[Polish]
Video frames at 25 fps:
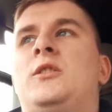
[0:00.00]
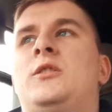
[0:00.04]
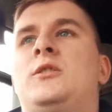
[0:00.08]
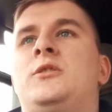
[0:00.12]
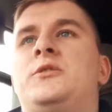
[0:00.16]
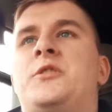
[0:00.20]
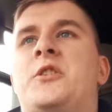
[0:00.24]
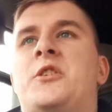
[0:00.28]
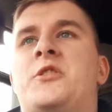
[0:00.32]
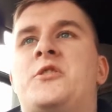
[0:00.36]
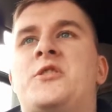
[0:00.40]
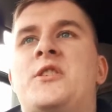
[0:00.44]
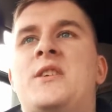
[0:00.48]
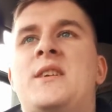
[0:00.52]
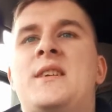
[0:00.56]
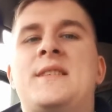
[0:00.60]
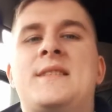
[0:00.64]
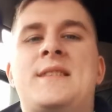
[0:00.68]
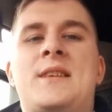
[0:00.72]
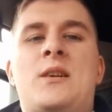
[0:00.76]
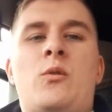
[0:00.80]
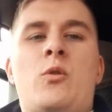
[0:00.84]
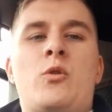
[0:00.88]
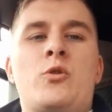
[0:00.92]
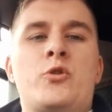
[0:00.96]
nie chcieli
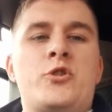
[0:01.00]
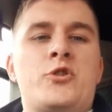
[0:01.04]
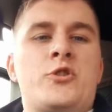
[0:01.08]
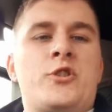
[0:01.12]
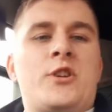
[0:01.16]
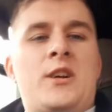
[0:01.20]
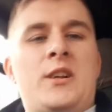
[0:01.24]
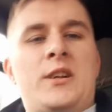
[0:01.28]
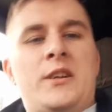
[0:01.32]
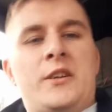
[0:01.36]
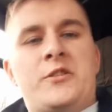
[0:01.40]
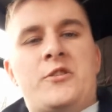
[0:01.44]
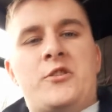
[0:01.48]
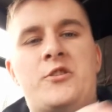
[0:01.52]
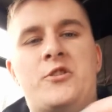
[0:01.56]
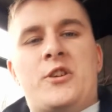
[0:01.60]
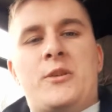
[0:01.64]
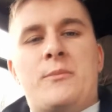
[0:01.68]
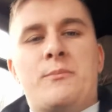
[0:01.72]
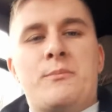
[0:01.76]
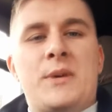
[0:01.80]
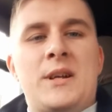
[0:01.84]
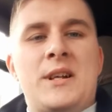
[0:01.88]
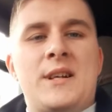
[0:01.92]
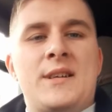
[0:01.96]
założyć, ale gdzieś
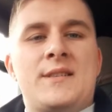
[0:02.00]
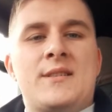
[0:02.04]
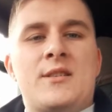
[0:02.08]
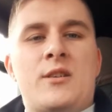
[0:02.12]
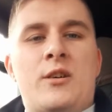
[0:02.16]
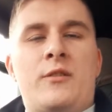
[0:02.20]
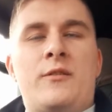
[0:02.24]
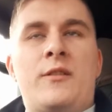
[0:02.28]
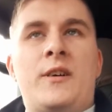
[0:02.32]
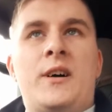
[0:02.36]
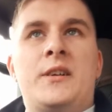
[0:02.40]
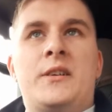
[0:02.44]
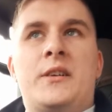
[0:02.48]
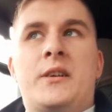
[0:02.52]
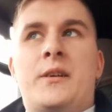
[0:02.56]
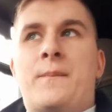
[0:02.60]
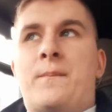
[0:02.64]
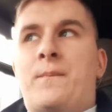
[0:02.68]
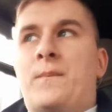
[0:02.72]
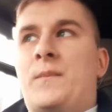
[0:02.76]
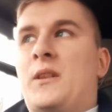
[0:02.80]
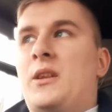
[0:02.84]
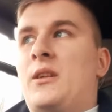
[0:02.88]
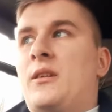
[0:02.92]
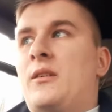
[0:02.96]
tam mieli schowane,
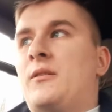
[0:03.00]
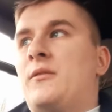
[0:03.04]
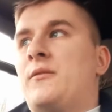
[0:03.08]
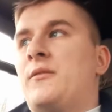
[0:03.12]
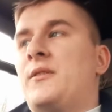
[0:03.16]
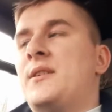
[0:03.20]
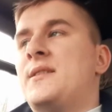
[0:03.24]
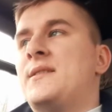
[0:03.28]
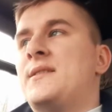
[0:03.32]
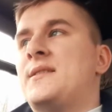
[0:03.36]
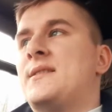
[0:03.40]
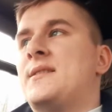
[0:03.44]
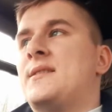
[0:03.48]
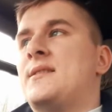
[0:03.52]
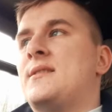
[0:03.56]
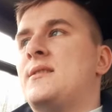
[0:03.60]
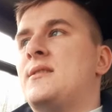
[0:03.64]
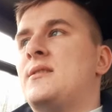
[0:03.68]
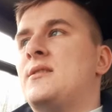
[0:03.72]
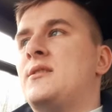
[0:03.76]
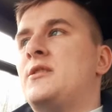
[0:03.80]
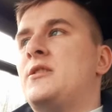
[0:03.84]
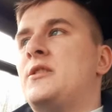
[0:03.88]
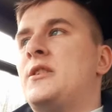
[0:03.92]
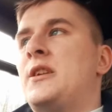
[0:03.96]
więc
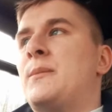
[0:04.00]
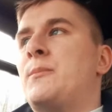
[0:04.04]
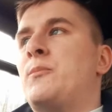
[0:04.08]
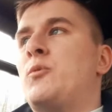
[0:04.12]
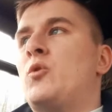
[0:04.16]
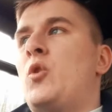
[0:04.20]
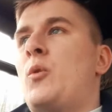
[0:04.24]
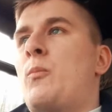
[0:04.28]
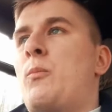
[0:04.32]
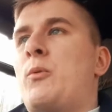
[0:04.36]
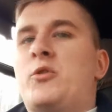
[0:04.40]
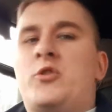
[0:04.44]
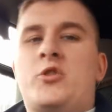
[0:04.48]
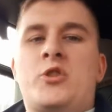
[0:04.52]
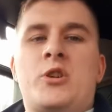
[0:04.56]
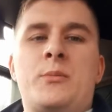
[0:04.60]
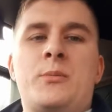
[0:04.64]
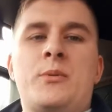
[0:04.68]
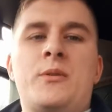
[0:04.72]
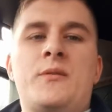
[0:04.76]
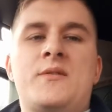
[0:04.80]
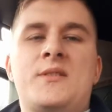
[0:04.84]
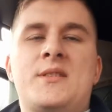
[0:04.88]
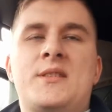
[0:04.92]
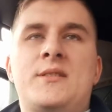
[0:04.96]
nie było
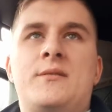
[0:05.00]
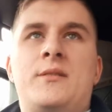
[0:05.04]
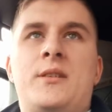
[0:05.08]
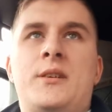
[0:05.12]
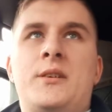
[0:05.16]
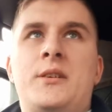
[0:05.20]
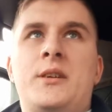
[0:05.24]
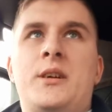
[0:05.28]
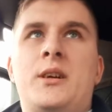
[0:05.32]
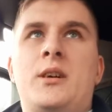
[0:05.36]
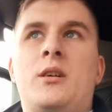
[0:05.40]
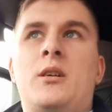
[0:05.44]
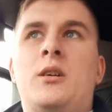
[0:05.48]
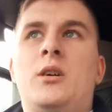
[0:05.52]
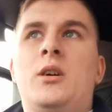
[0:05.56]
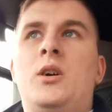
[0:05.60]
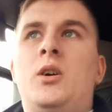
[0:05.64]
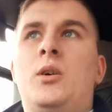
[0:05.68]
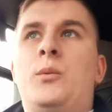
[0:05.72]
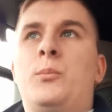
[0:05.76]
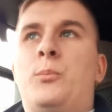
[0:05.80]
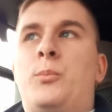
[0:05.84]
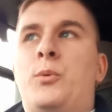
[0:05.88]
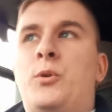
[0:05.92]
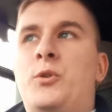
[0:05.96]
potrzeby wzywania
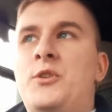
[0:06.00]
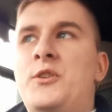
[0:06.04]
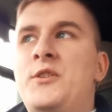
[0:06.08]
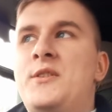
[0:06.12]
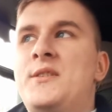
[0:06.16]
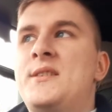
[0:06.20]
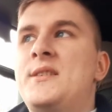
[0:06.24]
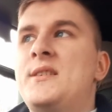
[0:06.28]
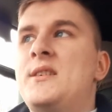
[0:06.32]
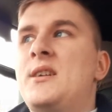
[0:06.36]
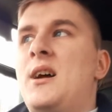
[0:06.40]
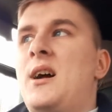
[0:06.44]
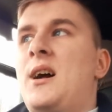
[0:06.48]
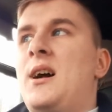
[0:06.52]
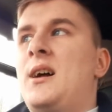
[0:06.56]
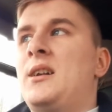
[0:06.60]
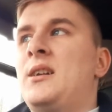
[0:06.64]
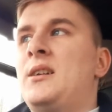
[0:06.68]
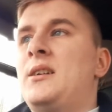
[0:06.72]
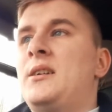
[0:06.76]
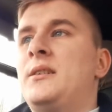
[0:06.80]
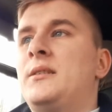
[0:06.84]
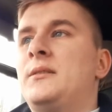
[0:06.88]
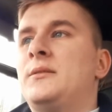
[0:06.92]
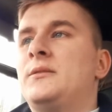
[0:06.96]
policji,
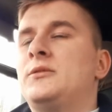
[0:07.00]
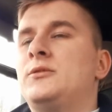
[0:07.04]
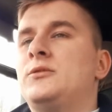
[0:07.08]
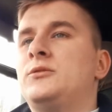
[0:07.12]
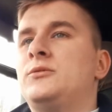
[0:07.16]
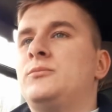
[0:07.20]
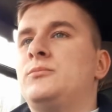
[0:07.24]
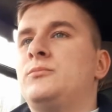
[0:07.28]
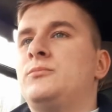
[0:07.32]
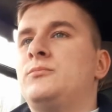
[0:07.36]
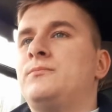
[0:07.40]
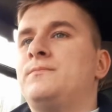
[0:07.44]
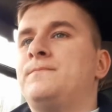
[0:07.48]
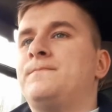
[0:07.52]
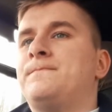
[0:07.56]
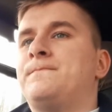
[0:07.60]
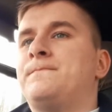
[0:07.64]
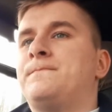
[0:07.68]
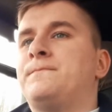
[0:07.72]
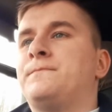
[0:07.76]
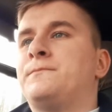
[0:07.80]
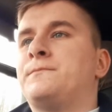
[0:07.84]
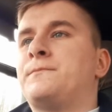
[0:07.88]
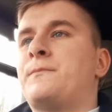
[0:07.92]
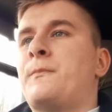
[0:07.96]
ale
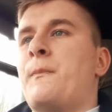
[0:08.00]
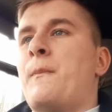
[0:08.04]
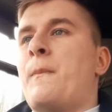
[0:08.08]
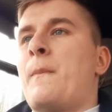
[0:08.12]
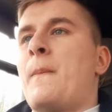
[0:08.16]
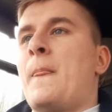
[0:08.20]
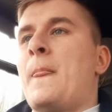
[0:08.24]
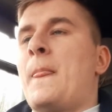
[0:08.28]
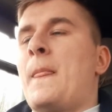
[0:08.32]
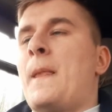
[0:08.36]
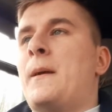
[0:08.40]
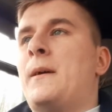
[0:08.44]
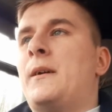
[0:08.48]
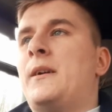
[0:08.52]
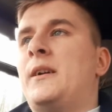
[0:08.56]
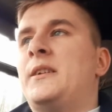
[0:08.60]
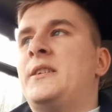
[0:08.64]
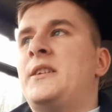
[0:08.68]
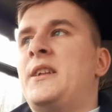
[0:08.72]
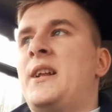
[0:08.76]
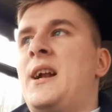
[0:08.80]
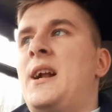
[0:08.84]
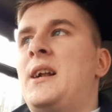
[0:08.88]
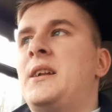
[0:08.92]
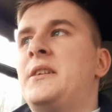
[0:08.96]
mm,
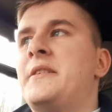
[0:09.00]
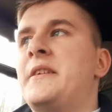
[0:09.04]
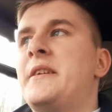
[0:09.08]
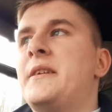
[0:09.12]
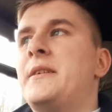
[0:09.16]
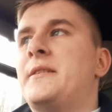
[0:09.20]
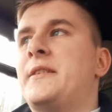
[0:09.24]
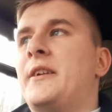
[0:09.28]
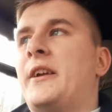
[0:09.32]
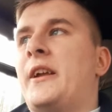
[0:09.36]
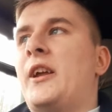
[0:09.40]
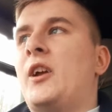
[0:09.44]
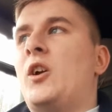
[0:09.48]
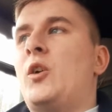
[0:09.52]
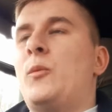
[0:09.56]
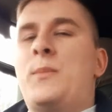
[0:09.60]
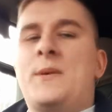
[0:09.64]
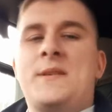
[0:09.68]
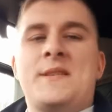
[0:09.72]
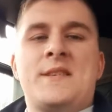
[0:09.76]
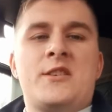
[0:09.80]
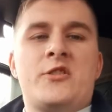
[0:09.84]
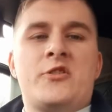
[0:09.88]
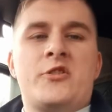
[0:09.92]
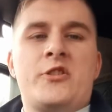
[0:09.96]
generalnie takiego
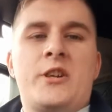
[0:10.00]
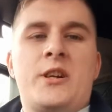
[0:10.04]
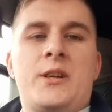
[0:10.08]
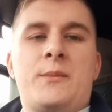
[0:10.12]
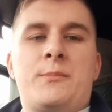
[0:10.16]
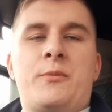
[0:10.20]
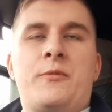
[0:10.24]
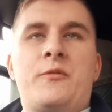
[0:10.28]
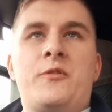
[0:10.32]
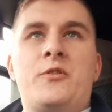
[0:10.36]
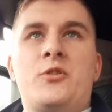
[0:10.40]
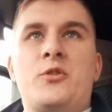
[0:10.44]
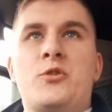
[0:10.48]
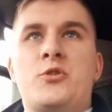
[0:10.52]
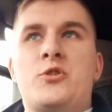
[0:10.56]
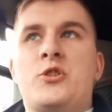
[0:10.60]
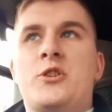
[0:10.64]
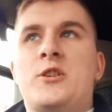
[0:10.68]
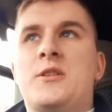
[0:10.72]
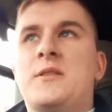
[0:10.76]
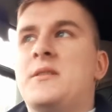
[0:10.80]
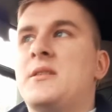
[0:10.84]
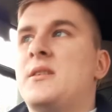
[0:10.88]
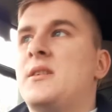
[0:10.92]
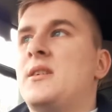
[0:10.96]
pasażera powinno
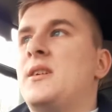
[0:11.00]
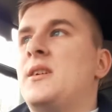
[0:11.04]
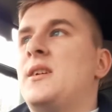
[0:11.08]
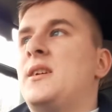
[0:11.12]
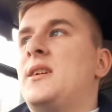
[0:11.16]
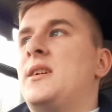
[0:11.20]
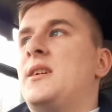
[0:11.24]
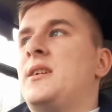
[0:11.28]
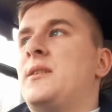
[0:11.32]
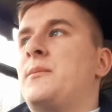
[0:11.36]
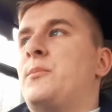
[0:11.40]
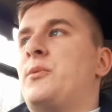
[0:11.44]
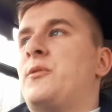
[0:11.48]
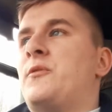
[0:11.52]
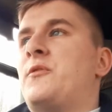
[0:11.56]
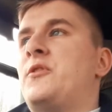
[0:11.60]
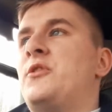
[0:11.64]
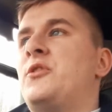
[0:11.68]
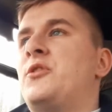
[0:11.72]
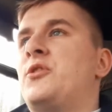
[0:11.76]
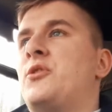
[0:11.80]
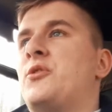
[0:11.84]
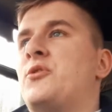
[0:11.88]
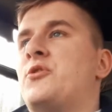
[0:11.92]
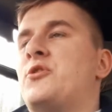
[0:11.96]
się
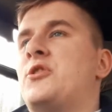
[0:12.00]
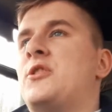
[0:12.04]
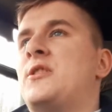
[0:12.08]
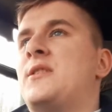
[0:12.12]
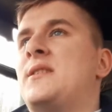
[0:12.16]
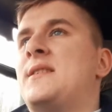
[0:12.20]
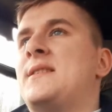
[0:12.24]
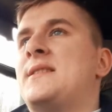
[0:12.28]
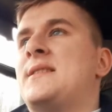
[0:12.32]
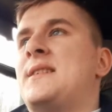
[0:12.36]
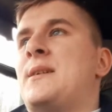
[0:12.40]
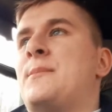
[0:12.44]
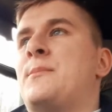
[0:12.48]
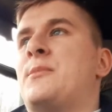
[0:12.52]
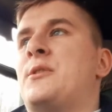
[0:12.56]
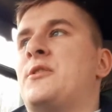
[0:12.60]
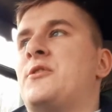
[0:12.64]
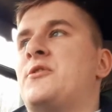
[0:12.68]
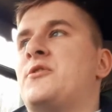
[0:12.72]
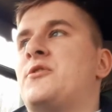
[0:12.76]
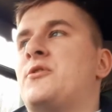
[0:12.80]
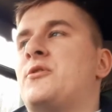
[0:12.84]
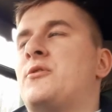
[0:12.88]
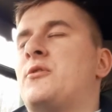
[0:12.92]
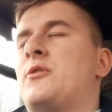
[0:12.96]
powinno się nie
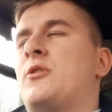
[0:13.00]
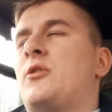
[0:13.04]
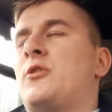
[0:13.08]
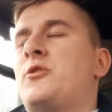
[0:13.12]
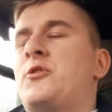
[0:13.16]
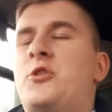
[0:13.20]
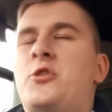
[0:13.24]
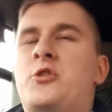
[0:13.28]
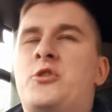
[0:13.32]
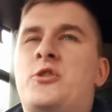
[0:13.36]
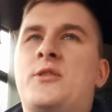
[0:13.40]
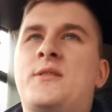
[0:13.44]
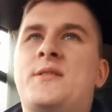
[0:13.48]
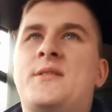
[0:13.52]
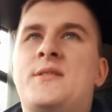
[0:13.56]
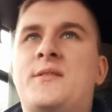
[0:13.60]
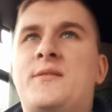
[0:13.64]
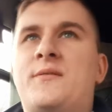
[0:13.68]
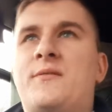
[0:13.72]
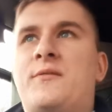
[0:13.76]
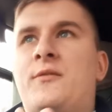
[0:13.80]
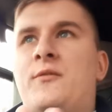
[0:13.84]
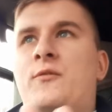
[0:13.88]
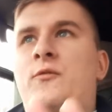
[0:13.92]
zabrać. Chociaż jest,